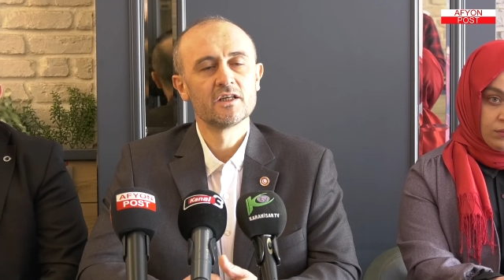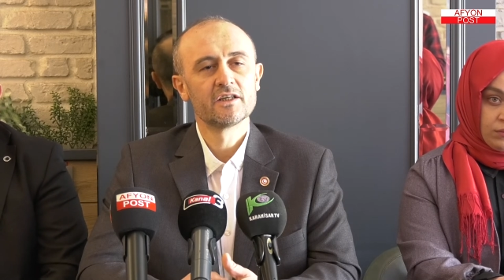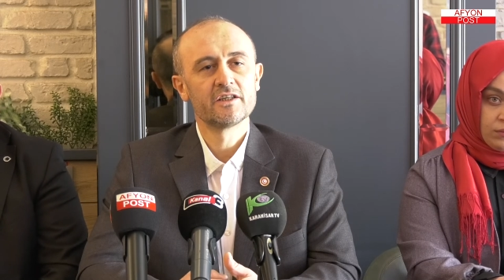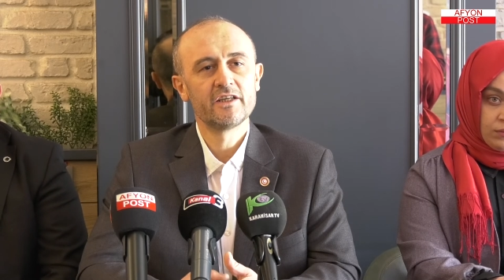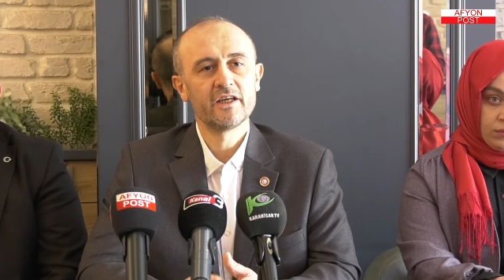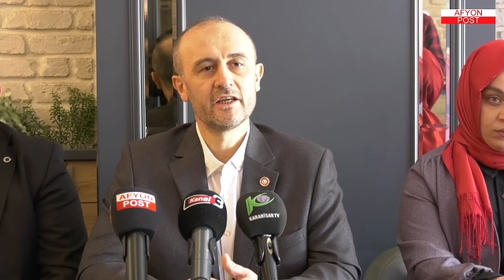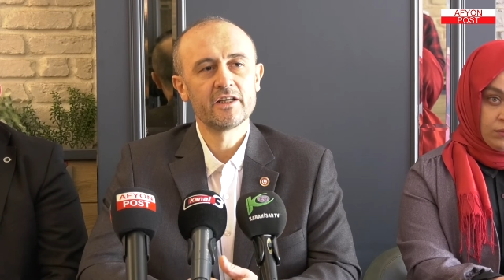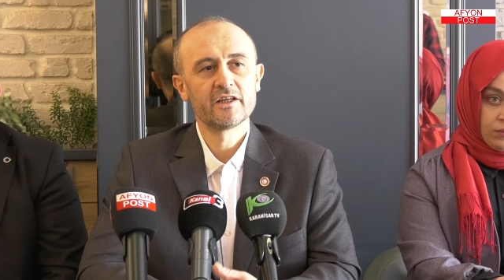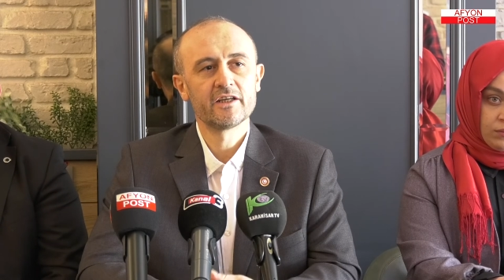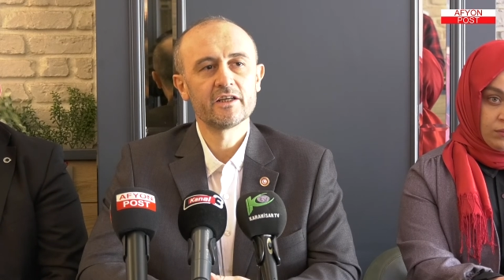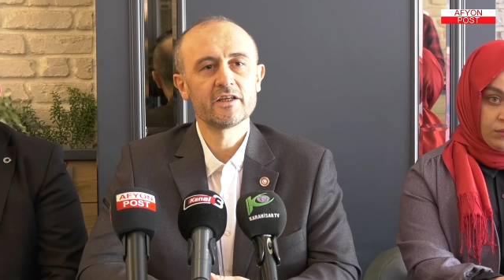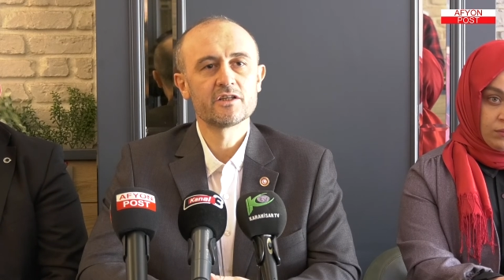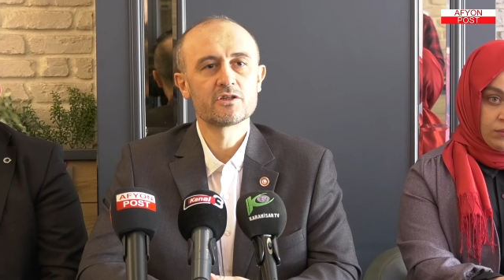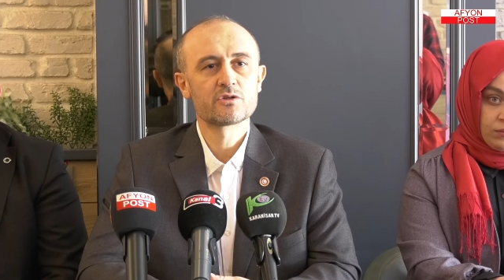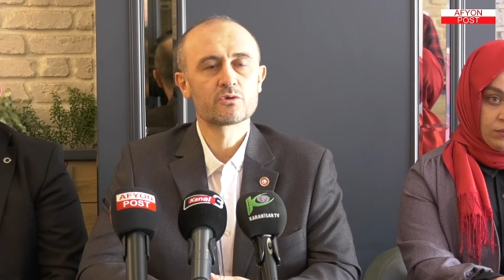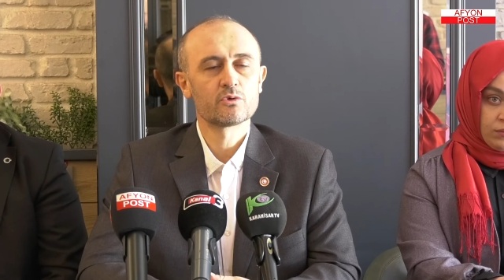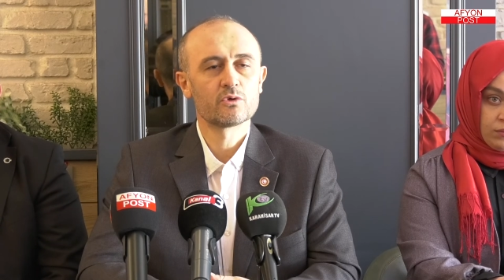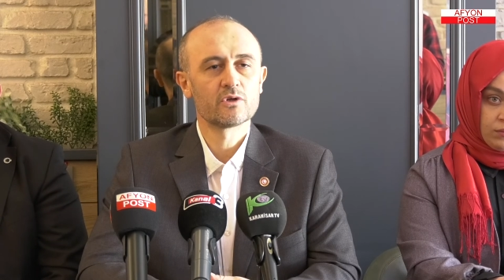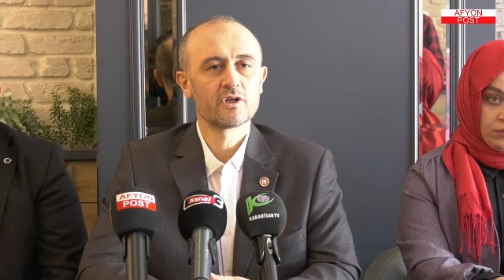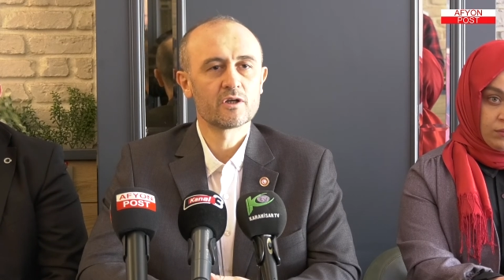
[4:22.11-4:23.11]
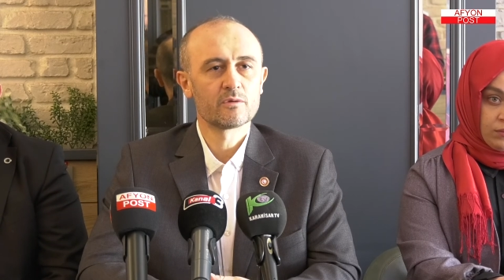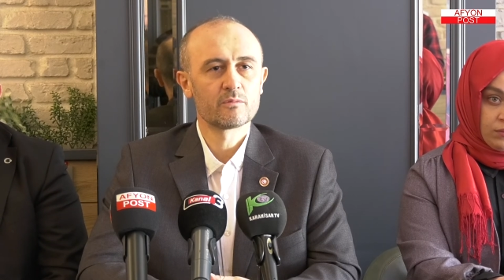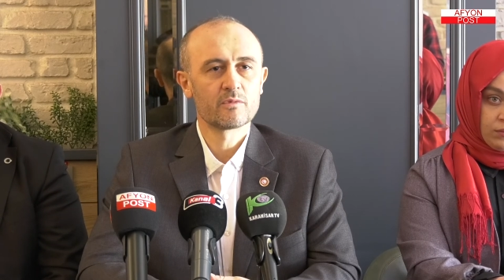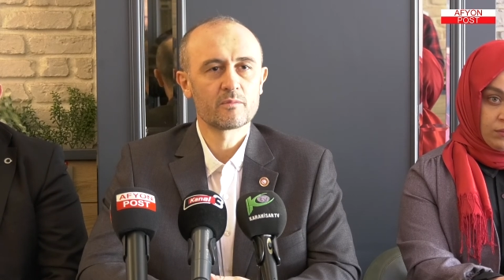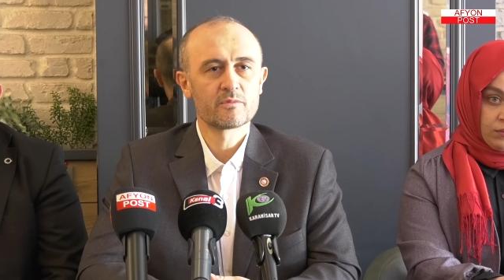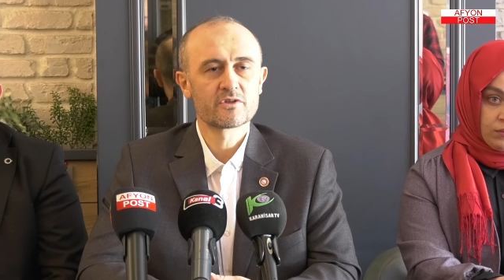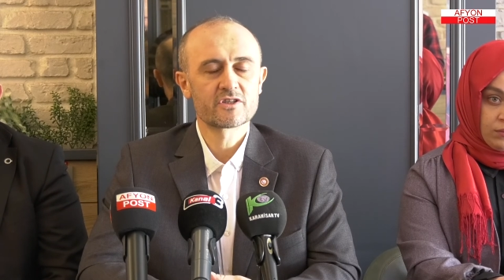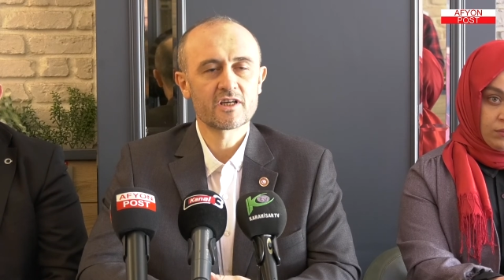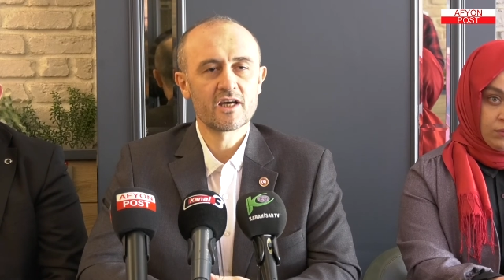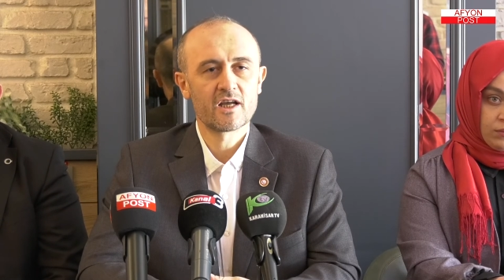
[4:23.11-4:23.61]
yeni hiç
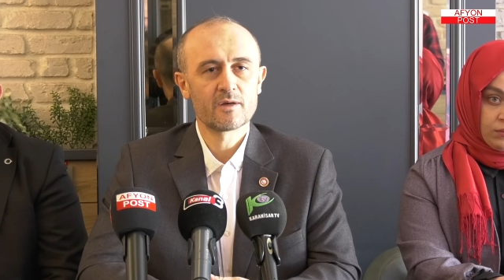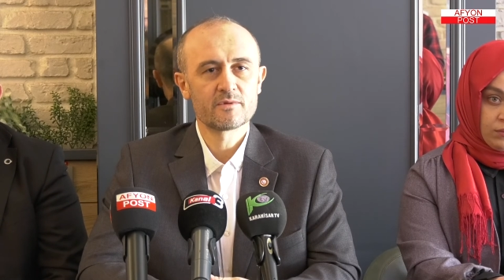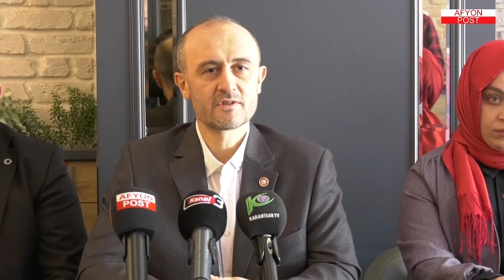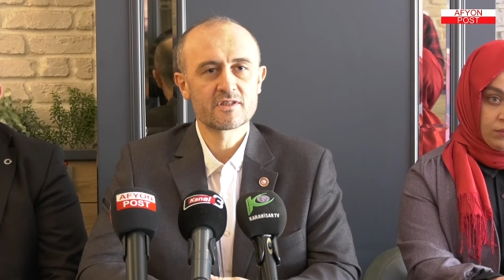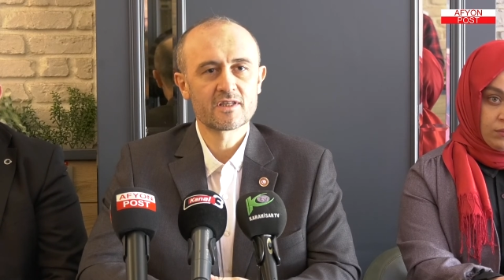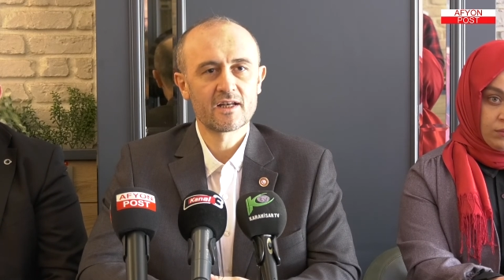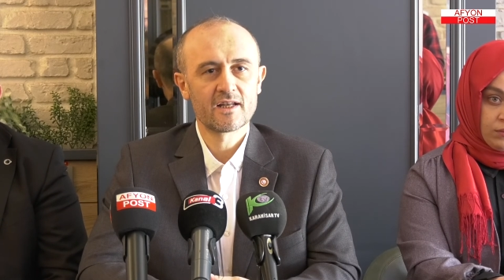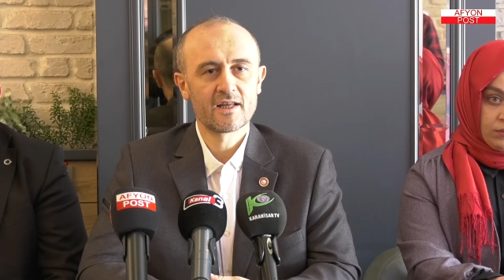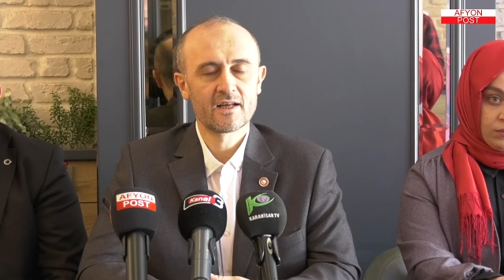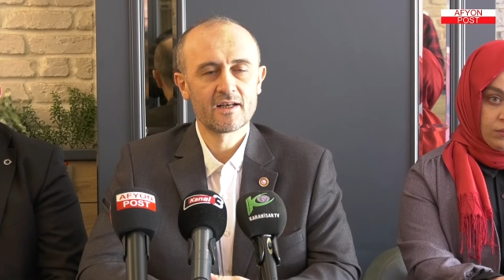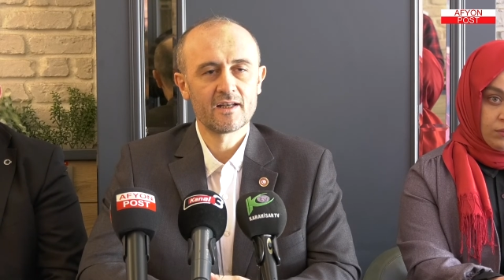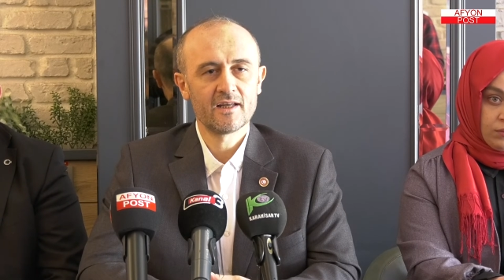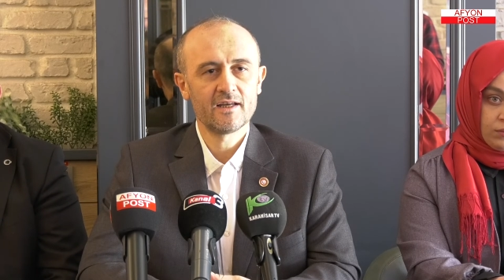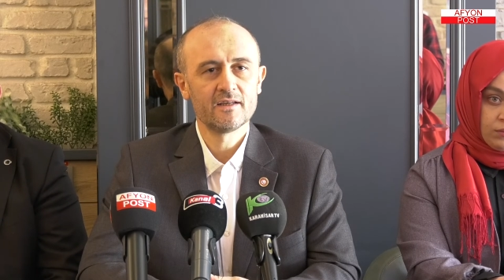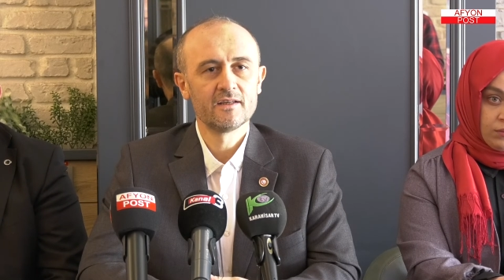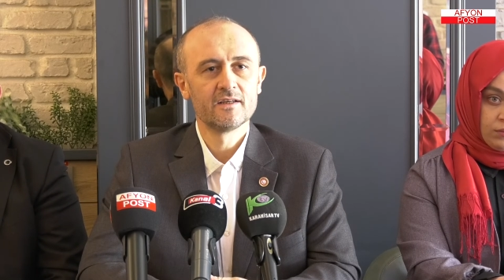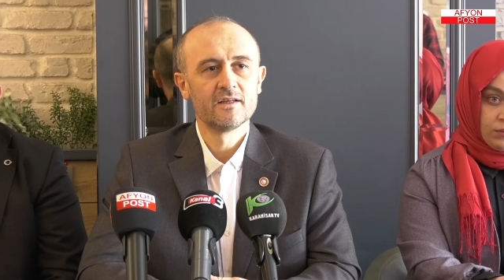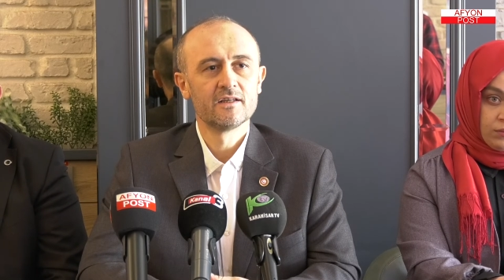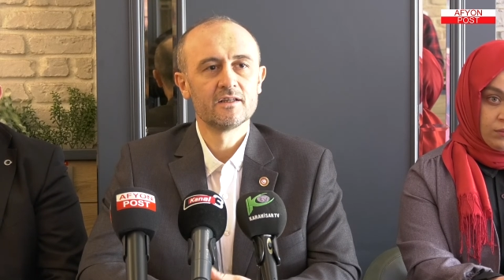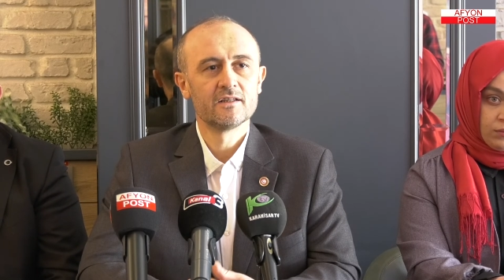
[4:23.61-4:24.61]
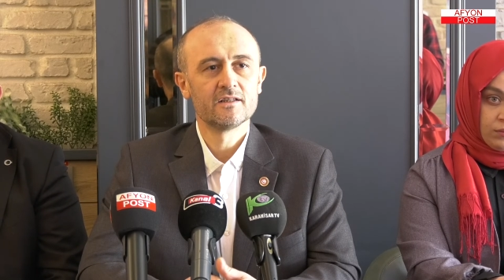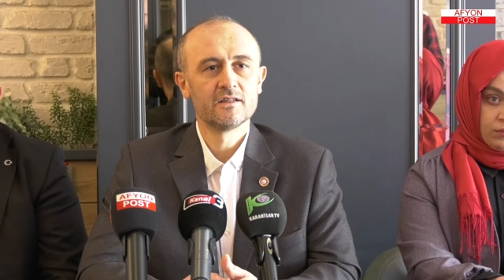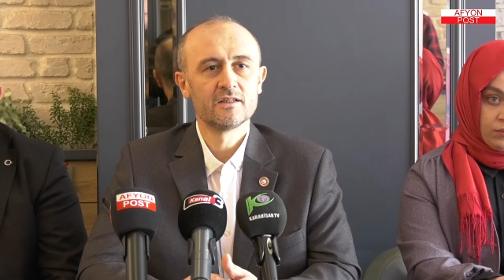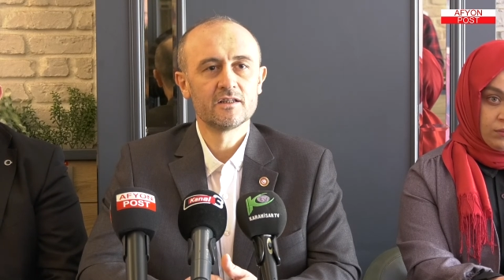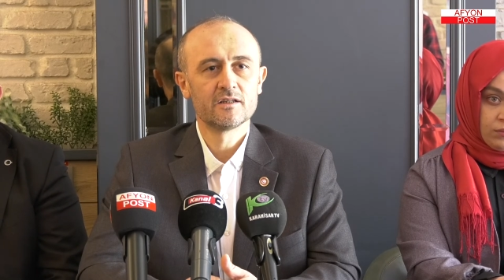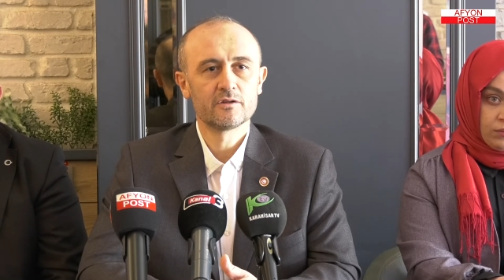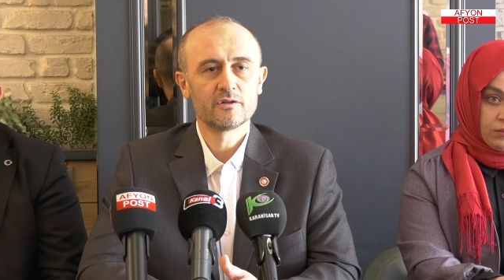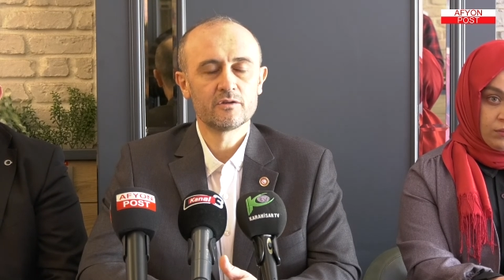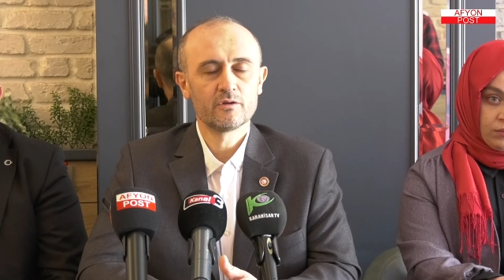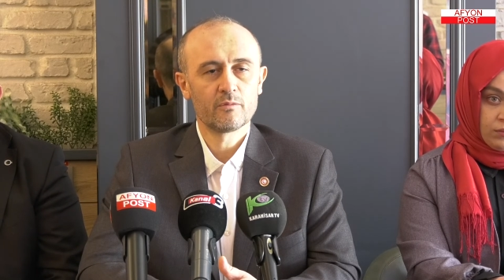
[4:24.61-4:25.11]
kullanılmamış elbiselerle
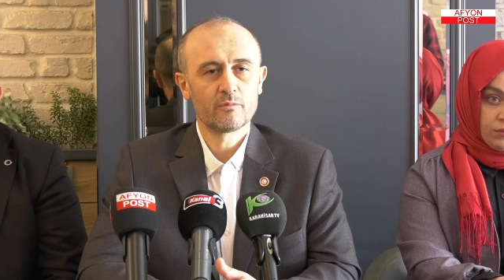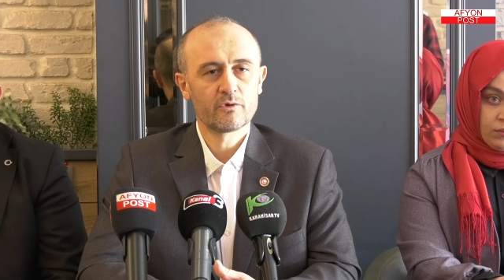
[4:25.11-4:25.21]
e,